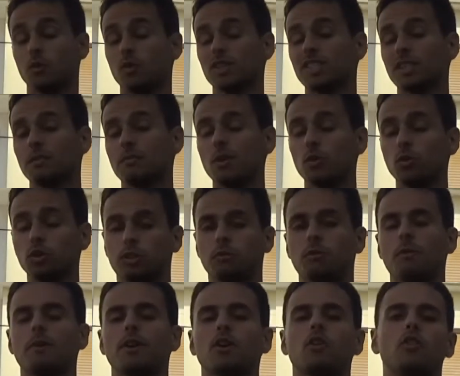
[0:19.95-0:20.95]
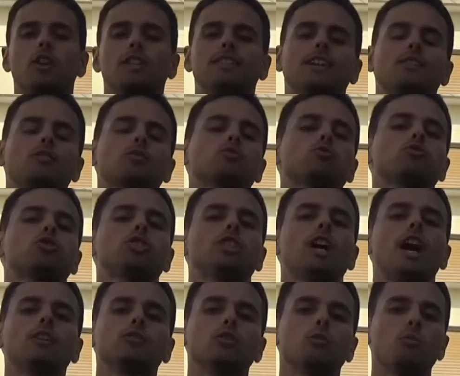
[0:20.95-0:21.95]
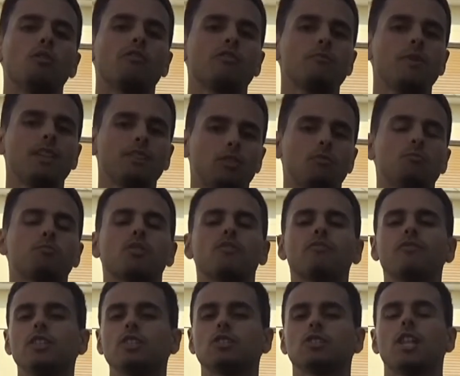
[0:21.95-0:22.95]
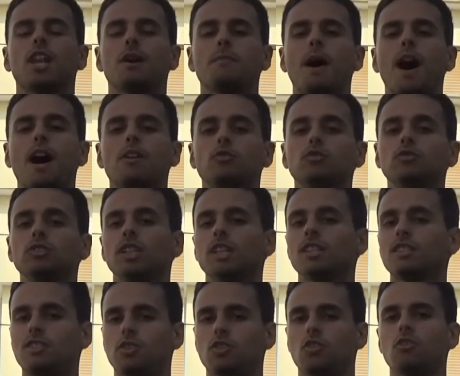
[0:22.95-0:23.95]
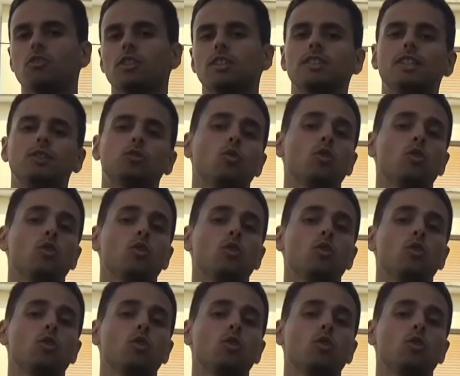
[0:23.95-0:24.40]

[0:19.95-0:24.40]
queste mie ultime parole ti hanno suscitato un movimento improvviso della mano in direzione dei